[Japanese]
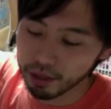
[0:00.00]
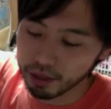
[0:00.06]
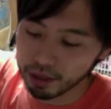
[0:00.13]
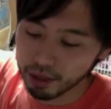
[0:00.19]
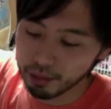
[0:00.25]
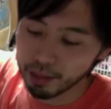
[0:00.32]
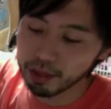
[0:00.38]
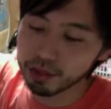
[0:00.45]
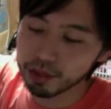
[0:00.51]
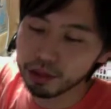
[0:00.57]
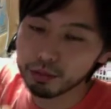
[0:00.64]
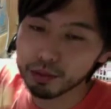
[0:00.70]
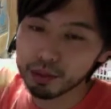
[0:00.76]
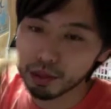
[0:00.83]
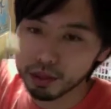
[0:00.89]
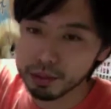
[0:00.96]
サメの
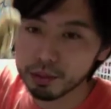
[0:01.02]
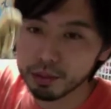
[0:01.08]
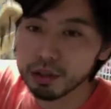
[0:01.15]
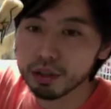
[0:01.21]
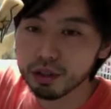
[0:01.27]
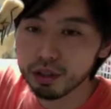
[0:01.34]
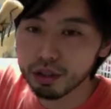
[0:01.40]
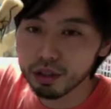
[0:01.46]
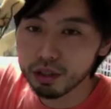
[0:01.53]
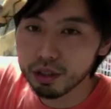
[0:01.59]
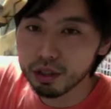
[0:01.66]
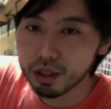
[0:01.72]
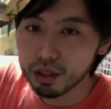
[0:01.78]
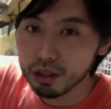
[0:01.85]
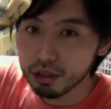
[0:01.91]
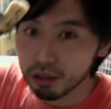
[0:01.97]
干物
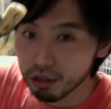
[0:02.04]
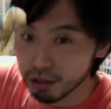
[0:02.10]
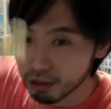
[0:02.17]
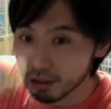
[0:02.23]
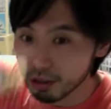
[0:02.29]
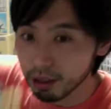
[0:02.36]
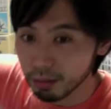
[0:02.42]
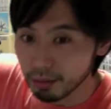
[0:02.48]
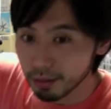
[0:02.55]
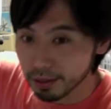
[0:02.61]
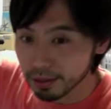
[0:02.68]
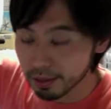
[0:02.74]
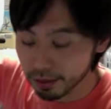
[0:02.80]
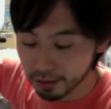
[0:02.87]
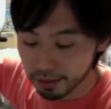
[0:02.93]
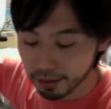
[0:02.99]
をよく食べま
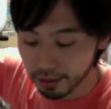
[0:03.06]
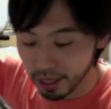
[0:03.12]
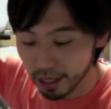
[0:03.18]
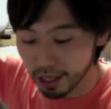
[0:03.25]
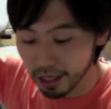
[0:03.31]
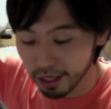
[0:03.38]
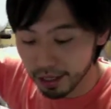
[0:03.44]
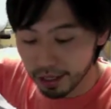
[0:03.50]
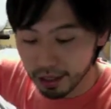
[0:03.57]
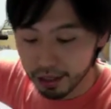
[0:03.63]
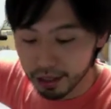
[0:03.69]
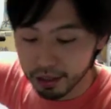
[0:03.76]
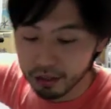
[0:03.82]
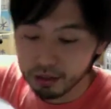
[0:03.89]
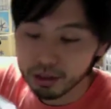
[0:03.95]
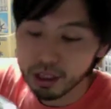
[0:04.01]
す。はい。
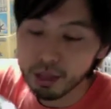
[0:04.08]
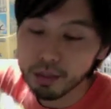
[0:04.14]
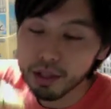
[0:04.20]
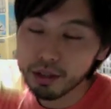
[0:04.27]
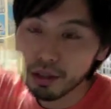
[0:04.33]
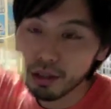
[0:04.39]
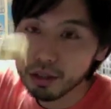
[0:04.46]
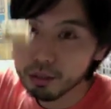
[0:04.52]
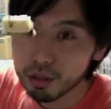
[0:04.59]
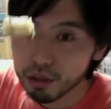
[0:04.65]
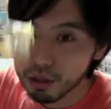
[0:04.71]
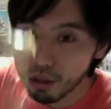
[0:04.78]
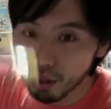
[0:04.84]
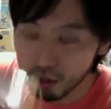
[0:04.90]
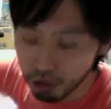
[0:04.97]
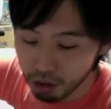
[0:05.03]
このサメの干物
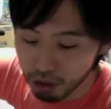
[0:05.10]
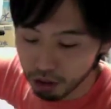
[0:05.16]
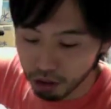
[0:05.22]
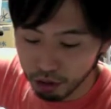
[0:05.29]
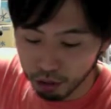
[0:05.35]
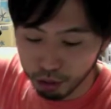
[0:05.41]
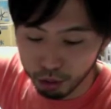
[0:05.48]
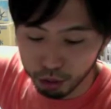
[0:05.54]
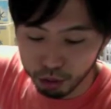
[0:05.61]
を、おお、